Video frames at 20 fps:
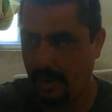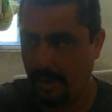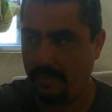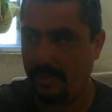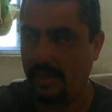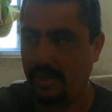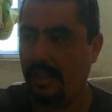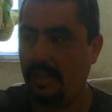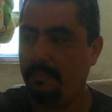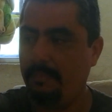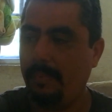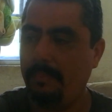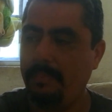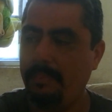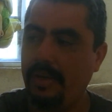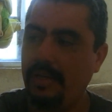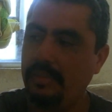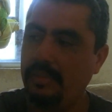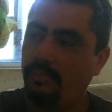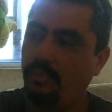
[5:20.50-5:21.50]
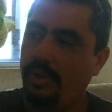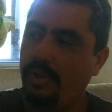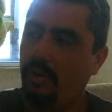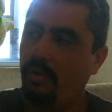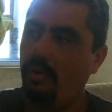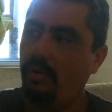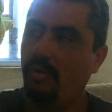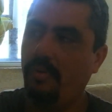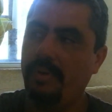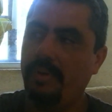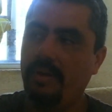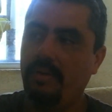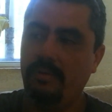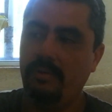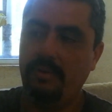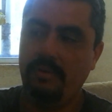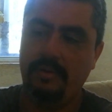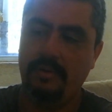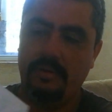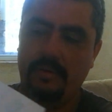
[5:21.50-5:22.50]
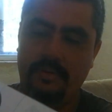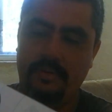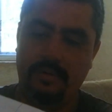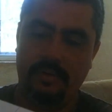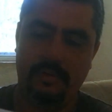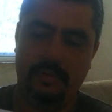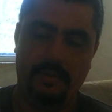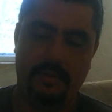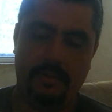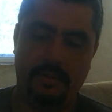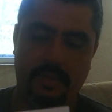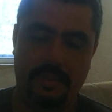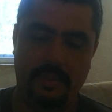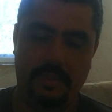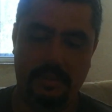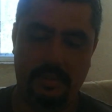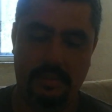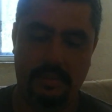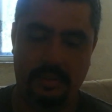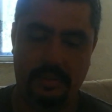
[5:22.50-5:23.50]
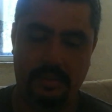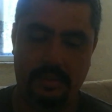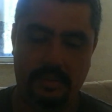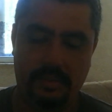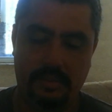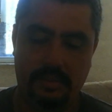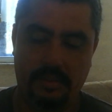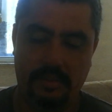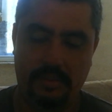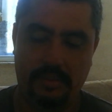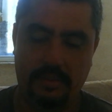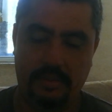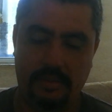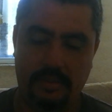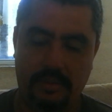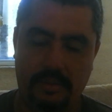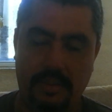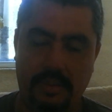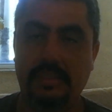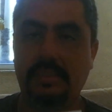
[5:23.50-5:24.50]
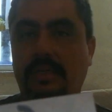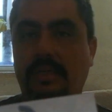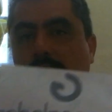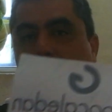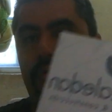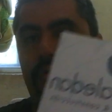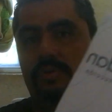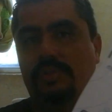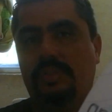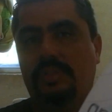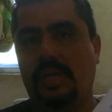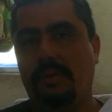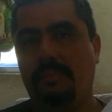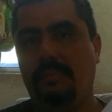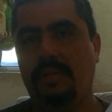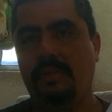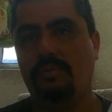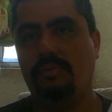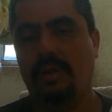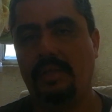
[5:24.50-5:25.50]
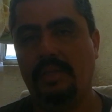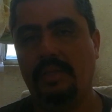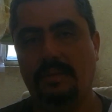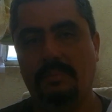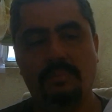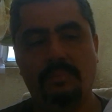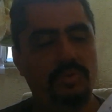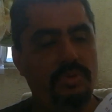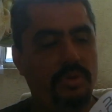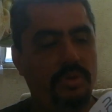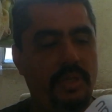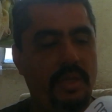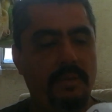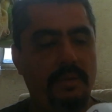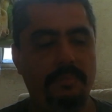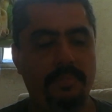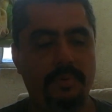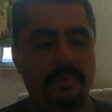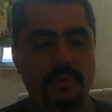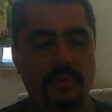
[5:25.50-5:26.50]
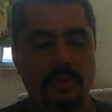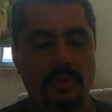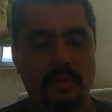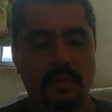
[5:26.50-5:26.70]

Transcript: la verdad el papel es muy económico eh, y se conservan durante mucho tiempo.